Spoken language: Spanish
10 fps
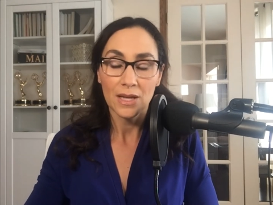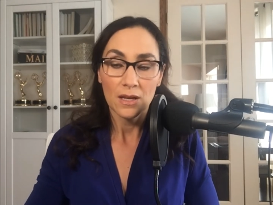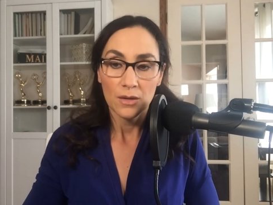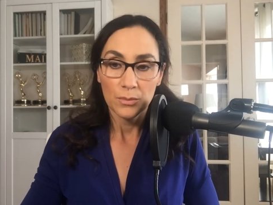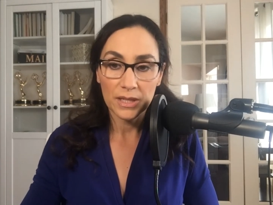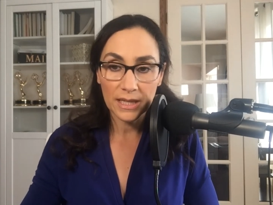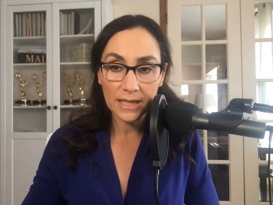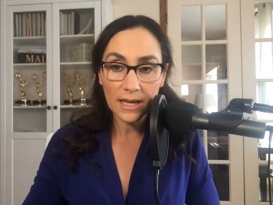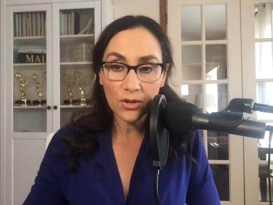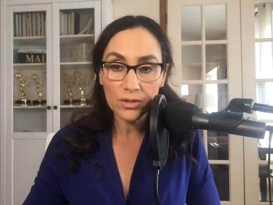Virginia
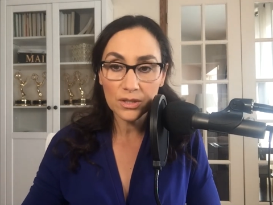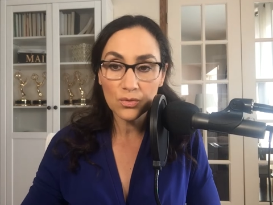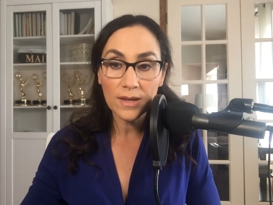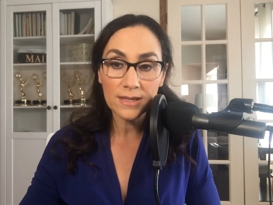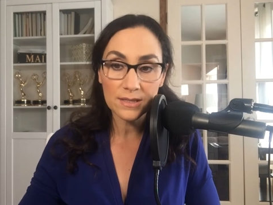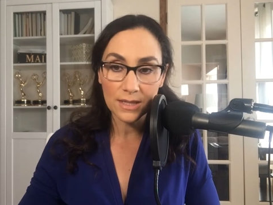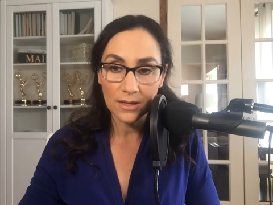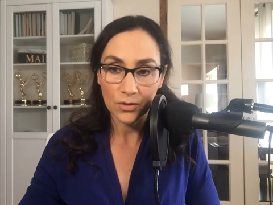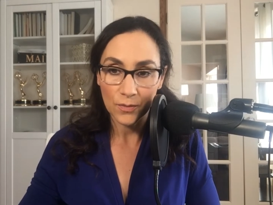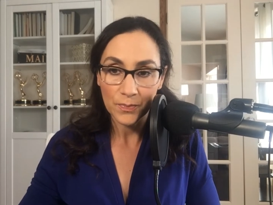continúa
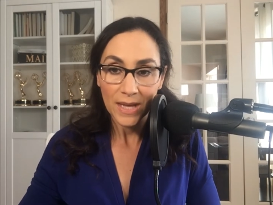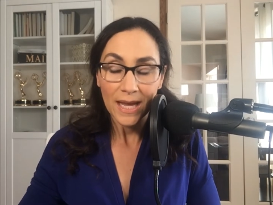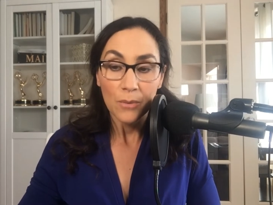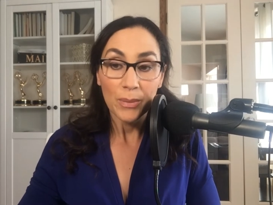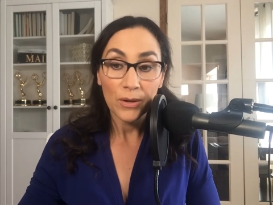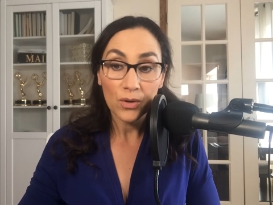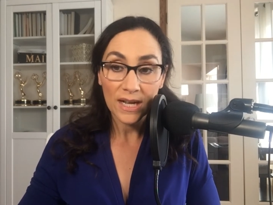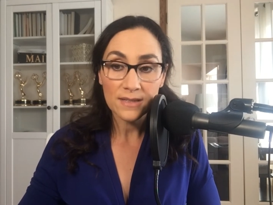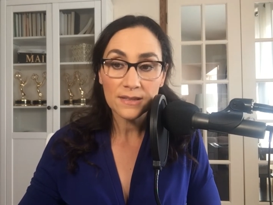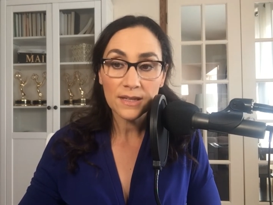diciendo, pero
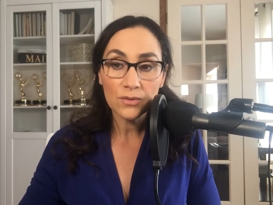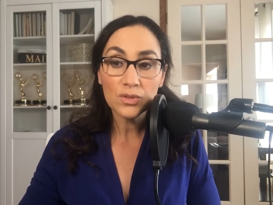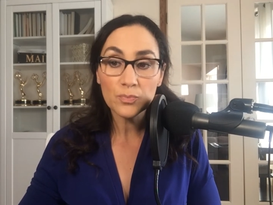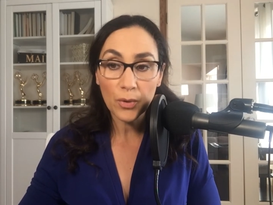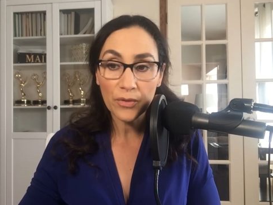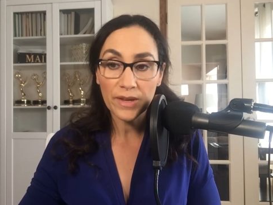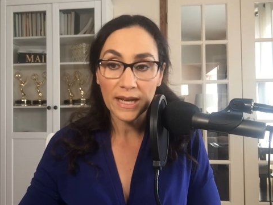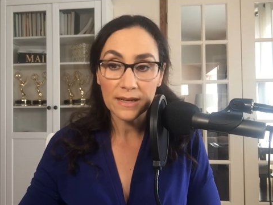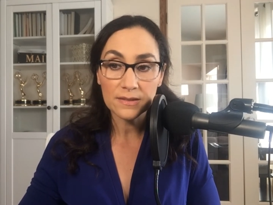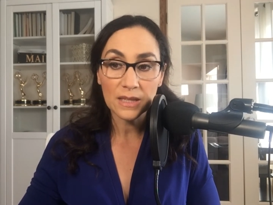gracias a tus
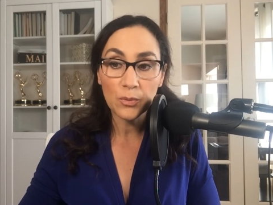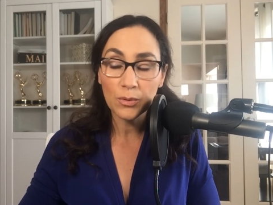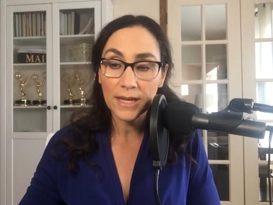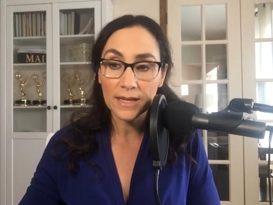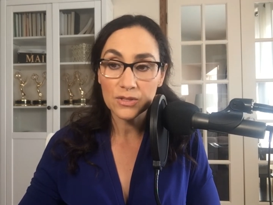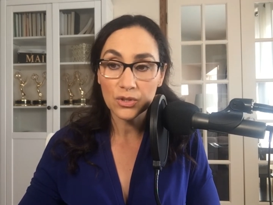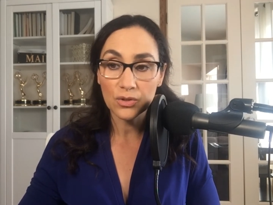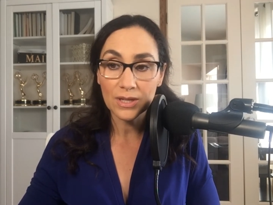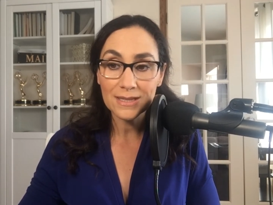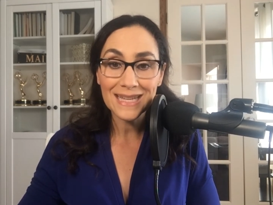podcasts y
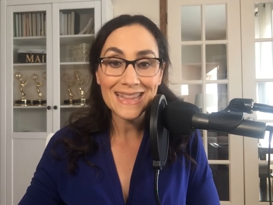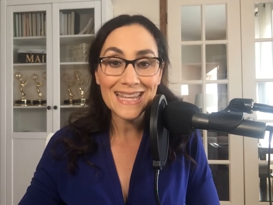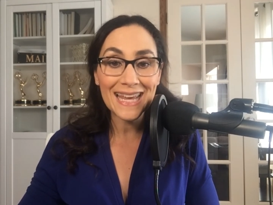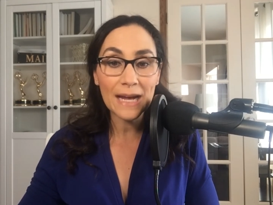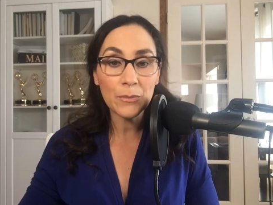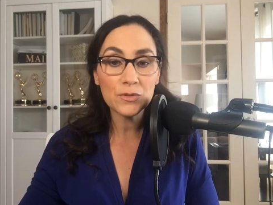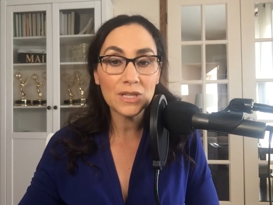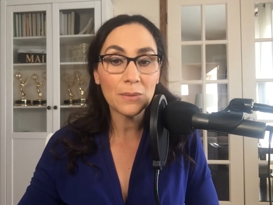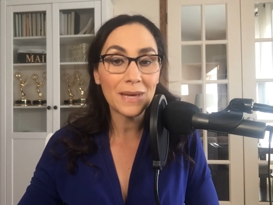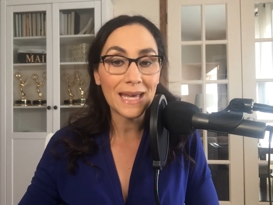publicaciones, digamos que
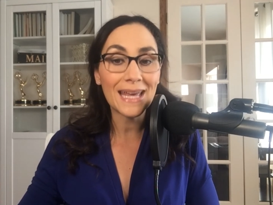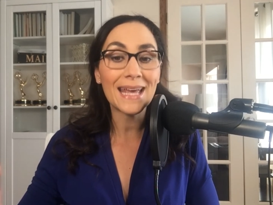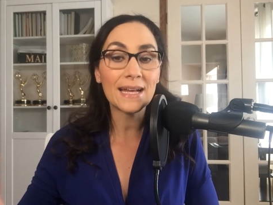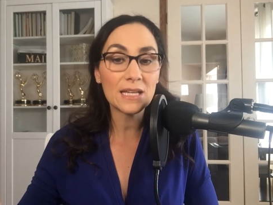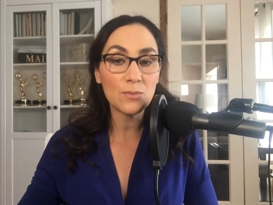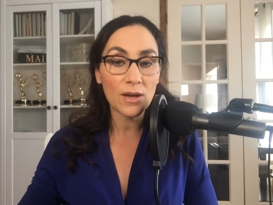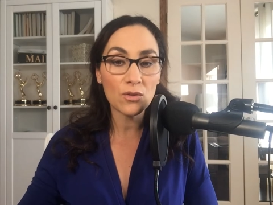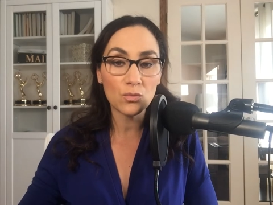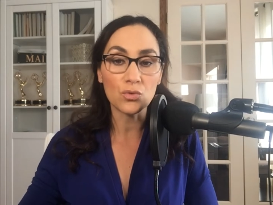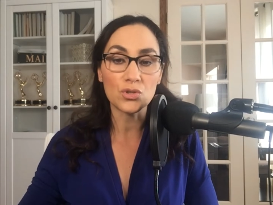me he animado
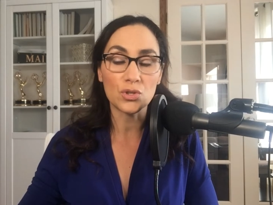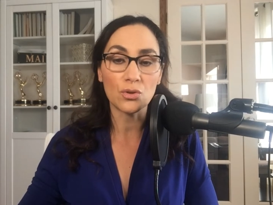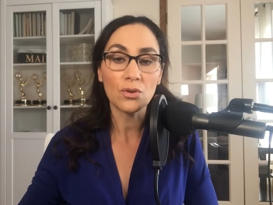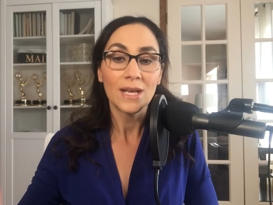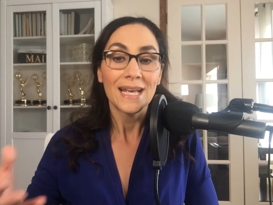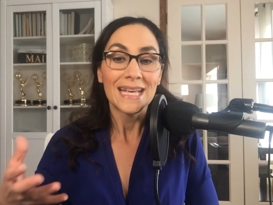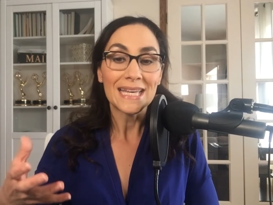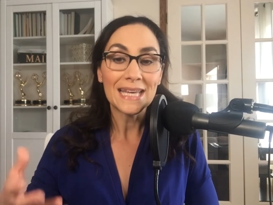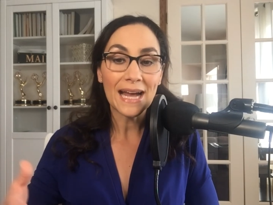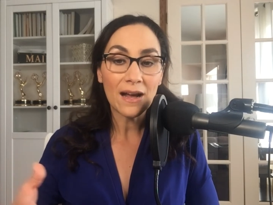mucho y
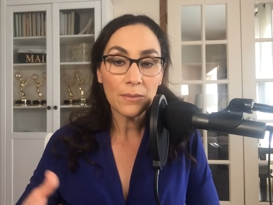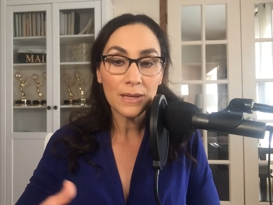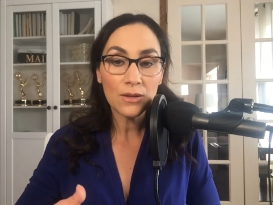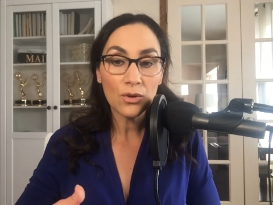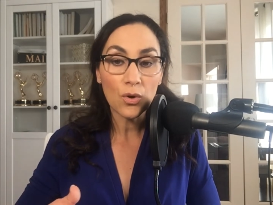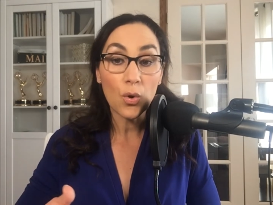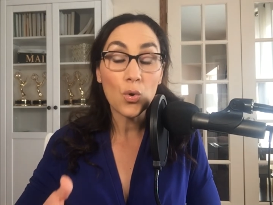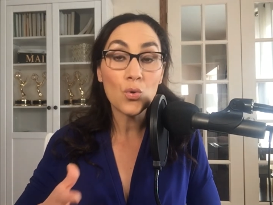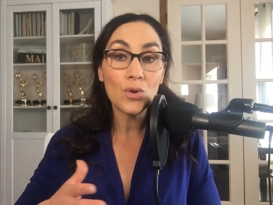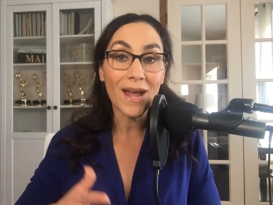ha habido
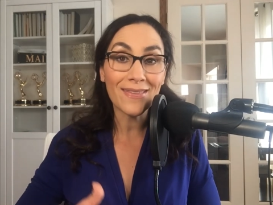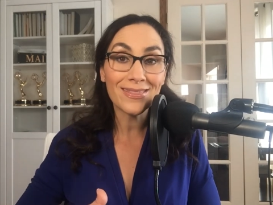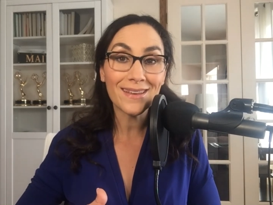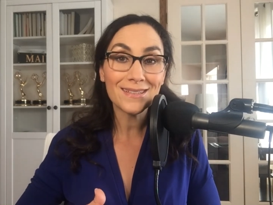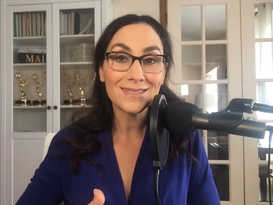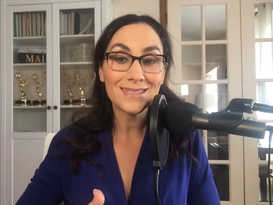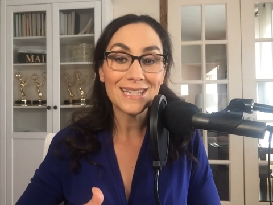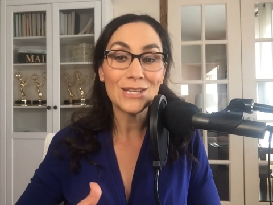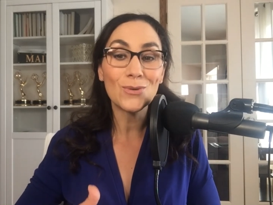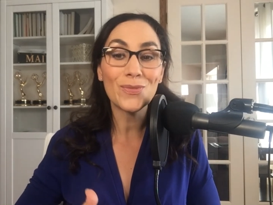un antes
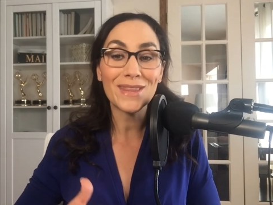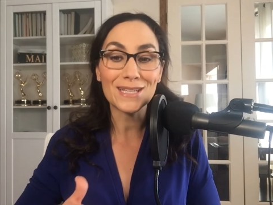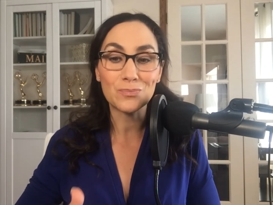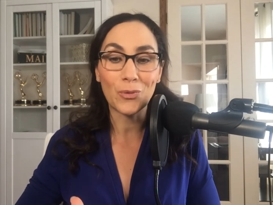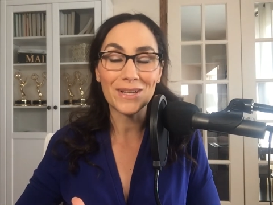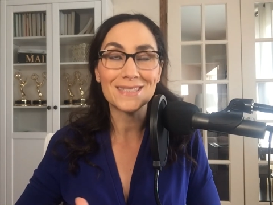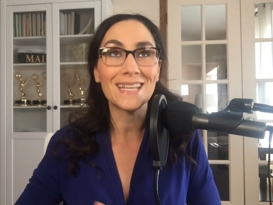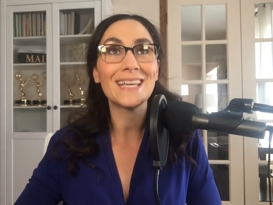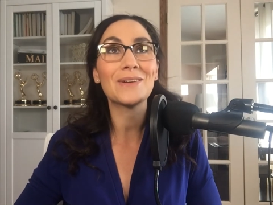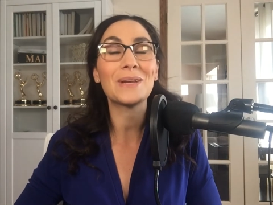y un después.
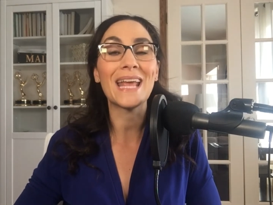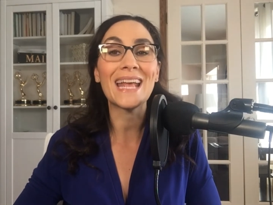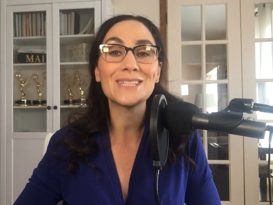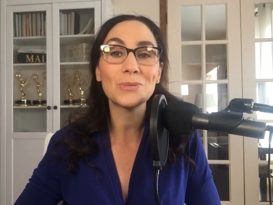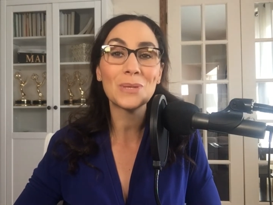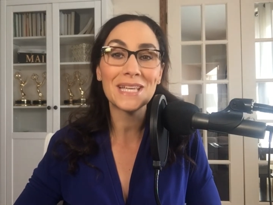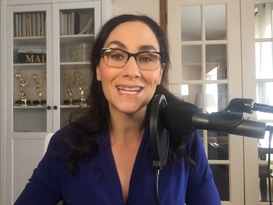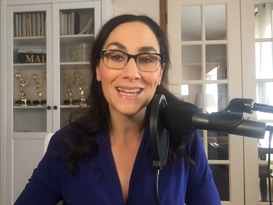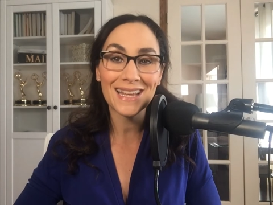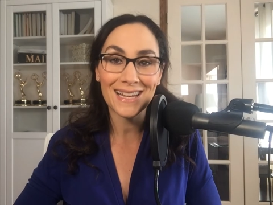Híjole, esto me llena
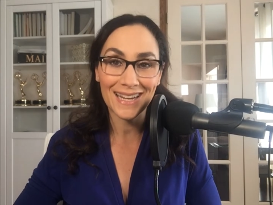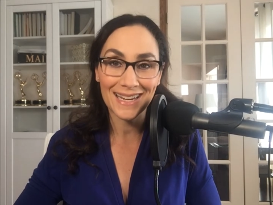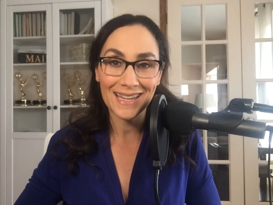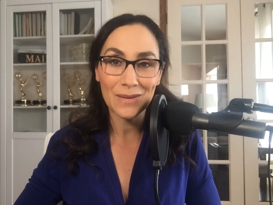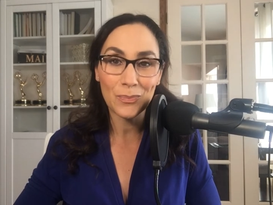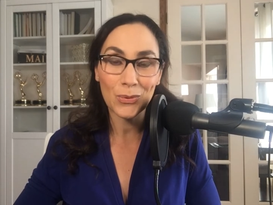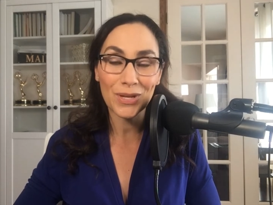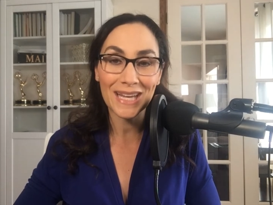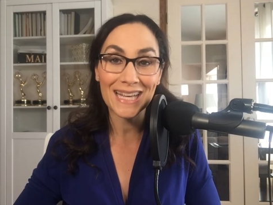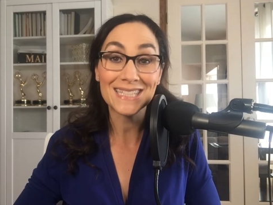de alegría
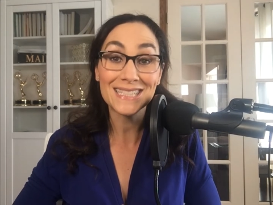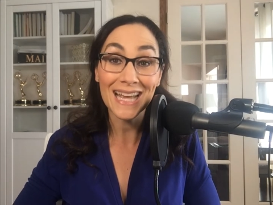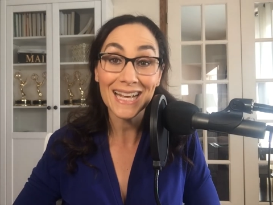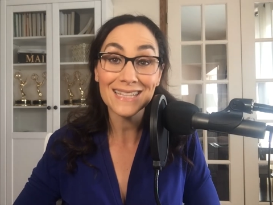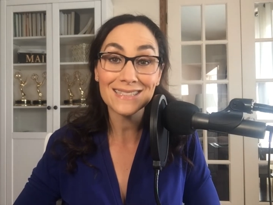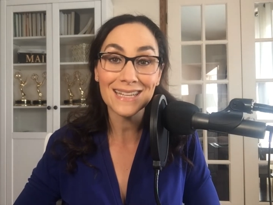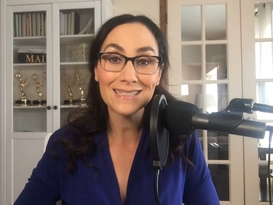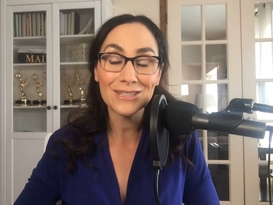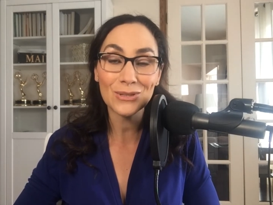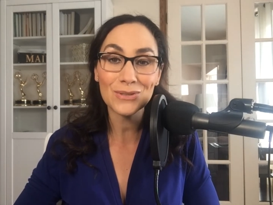porque sé que estás
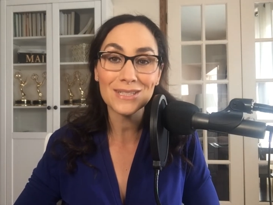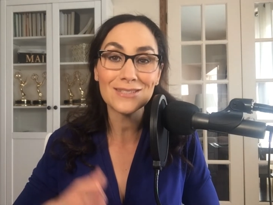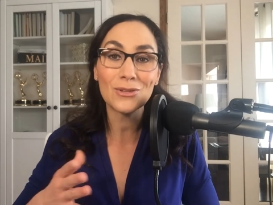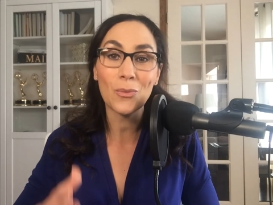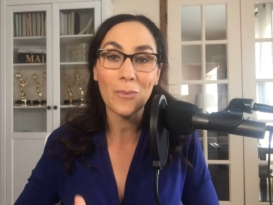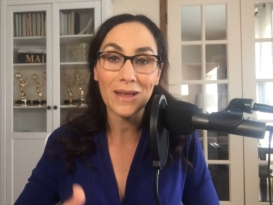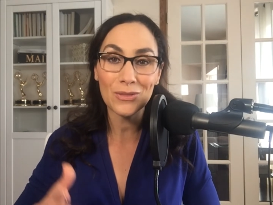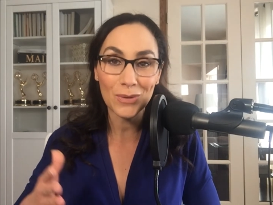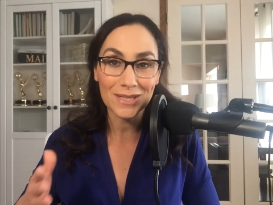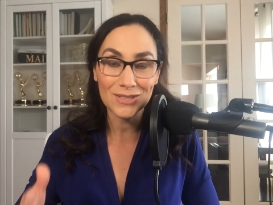entonces tomando
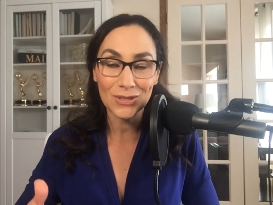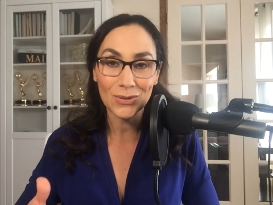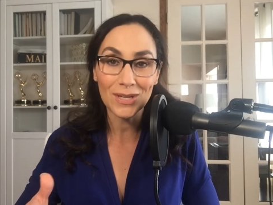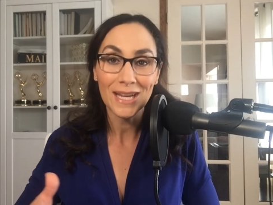acción